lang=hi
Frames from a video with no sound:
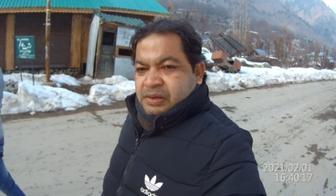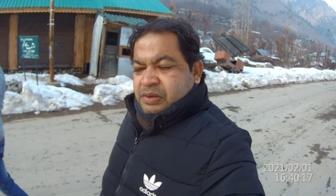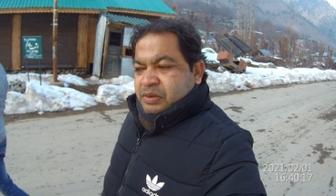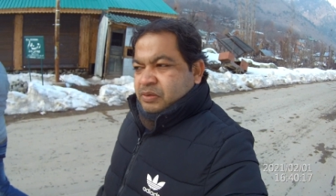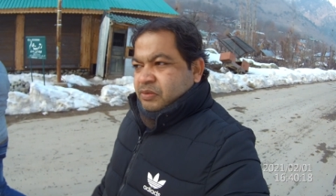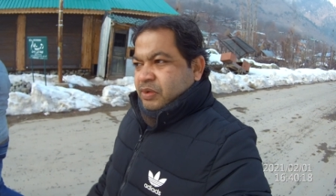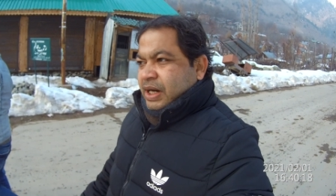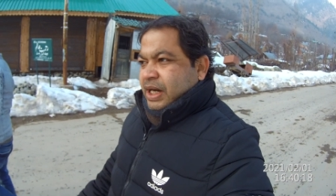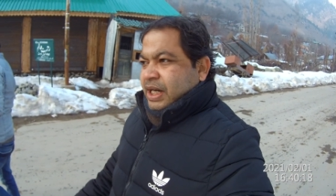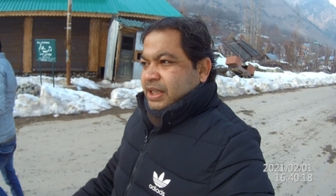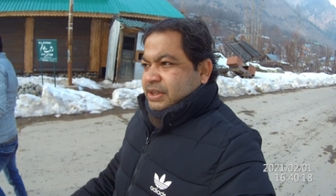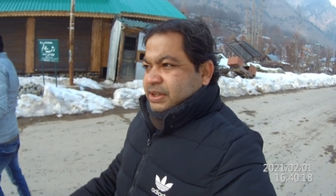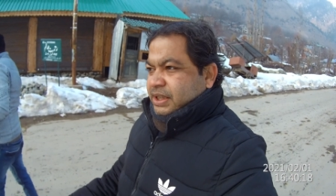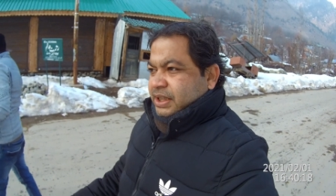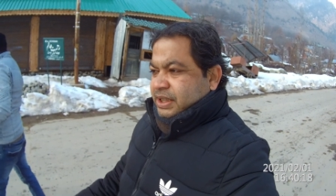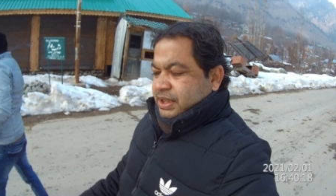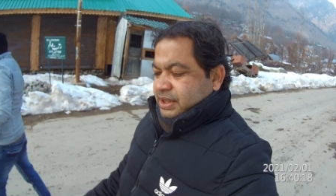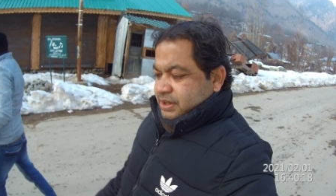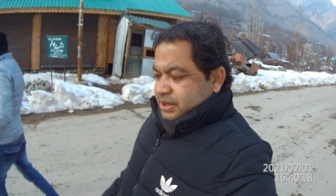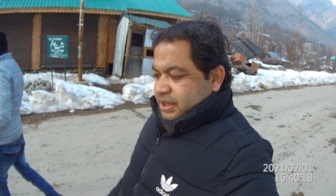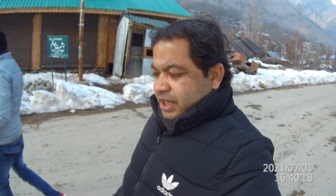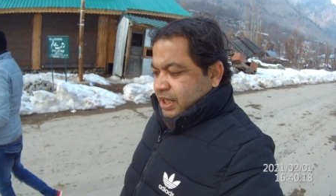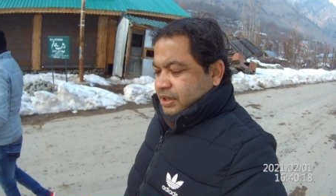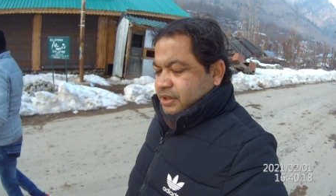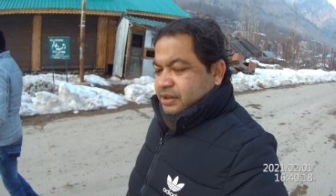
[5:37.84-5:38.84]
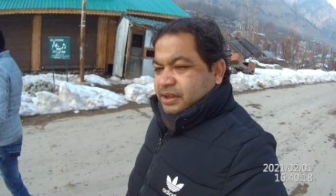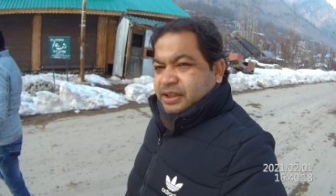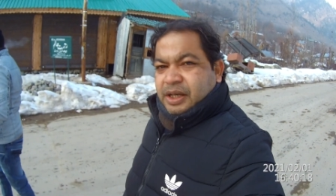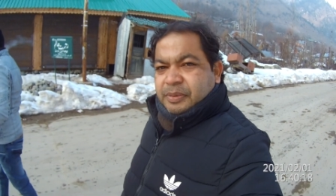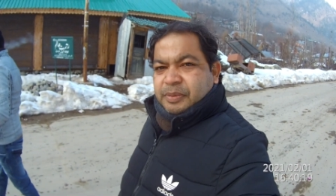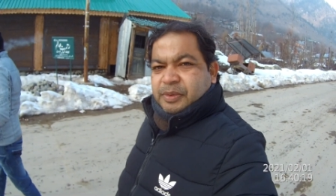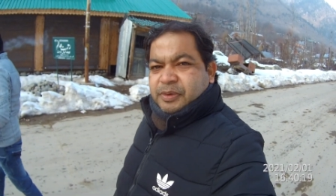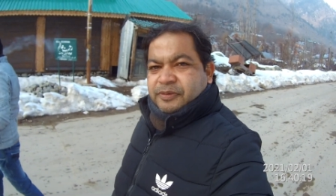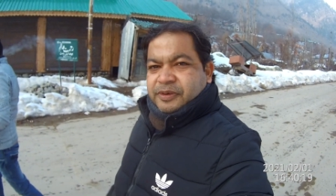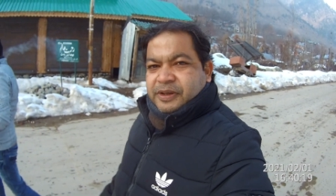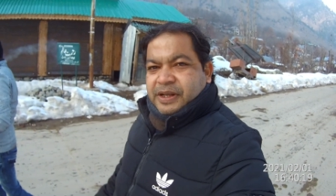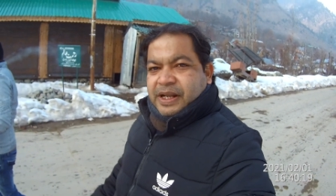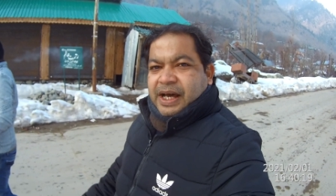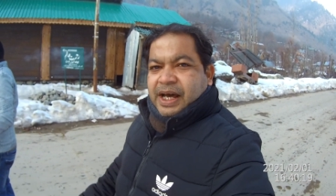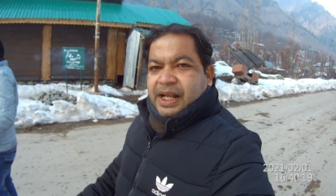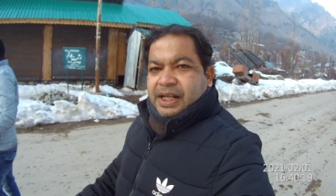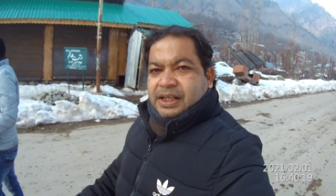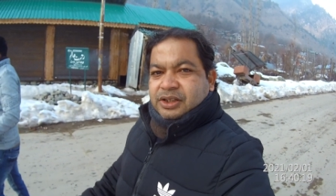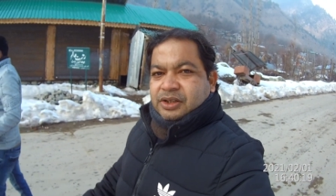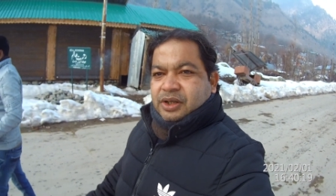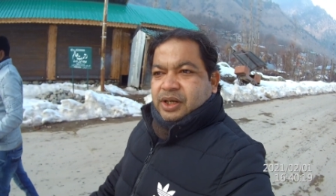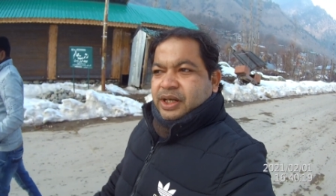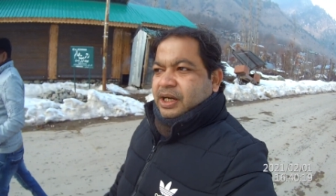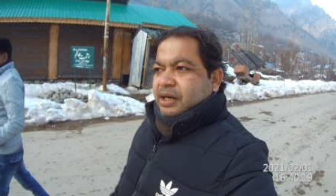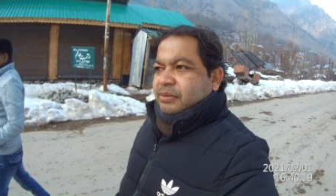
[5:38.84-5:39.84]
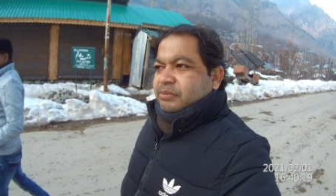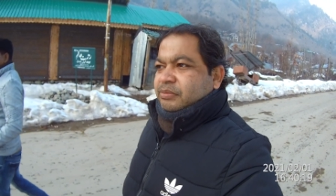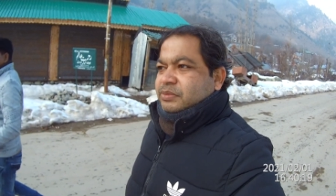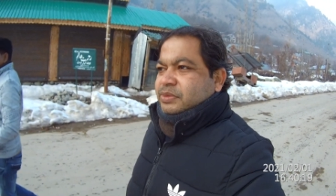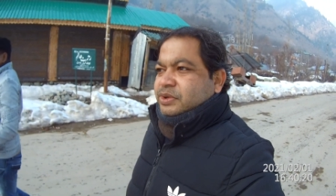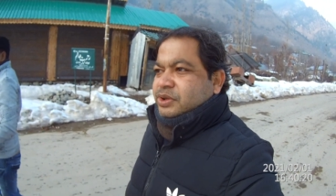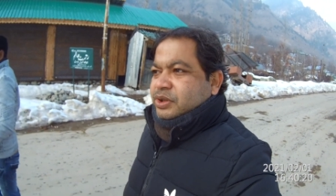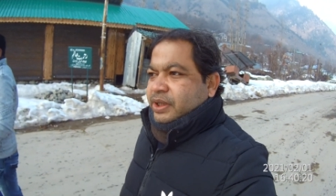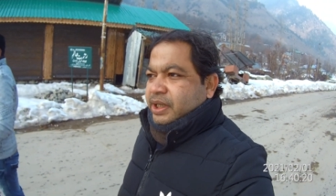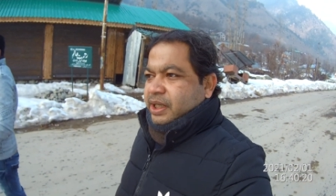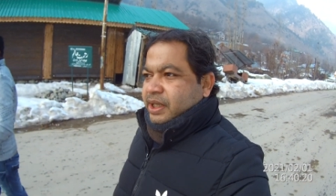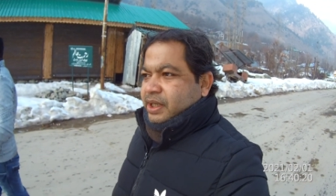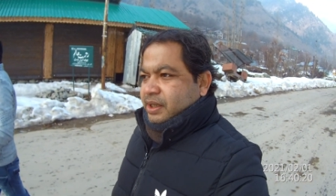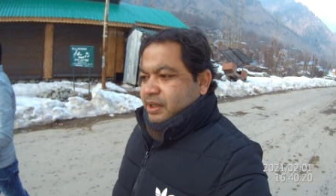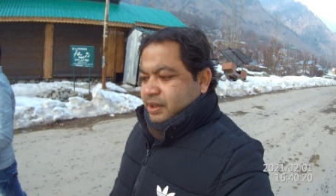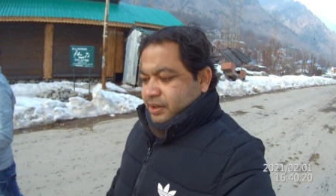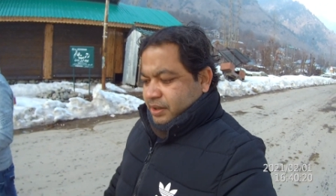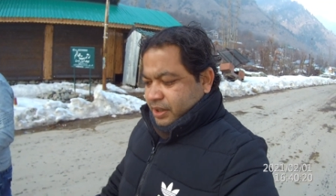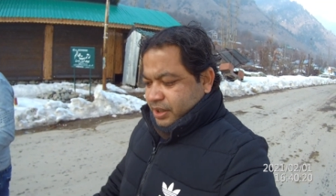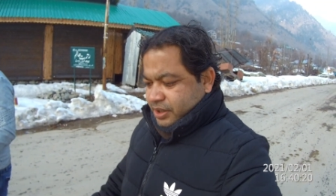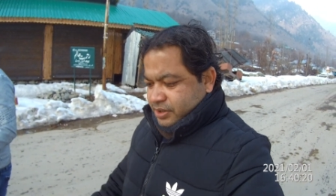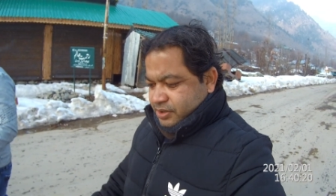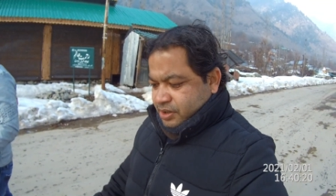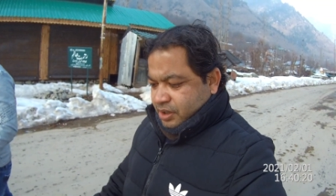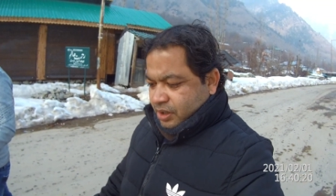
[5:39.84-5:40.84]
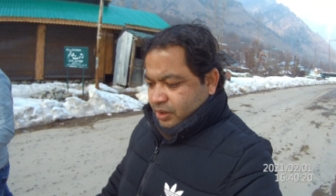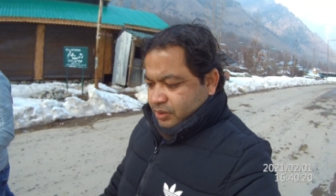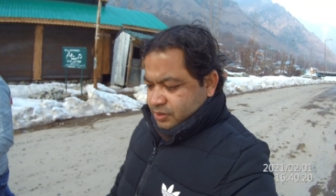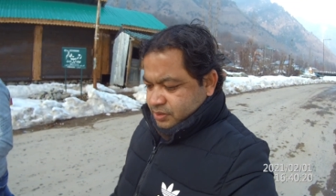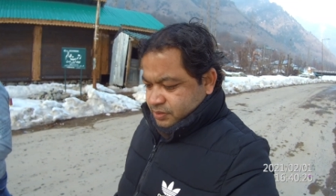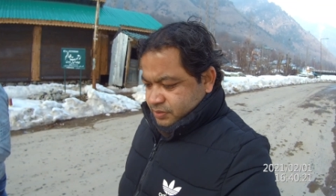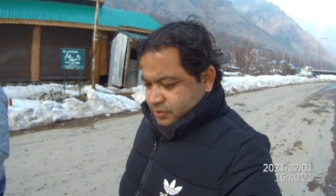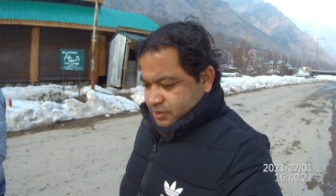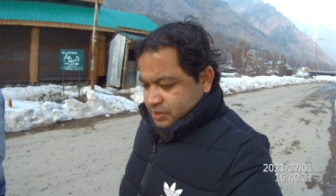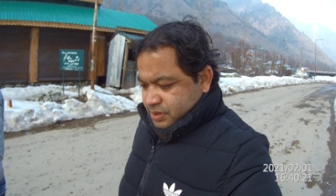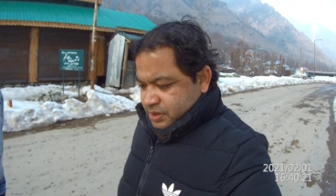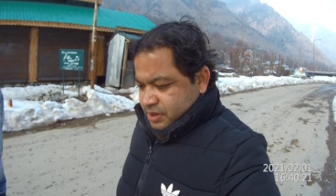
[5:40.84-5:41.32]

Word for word: वहाँ से जा सकता है अभी फ़िलहाल जो है हम जो है गेस्ट हाउस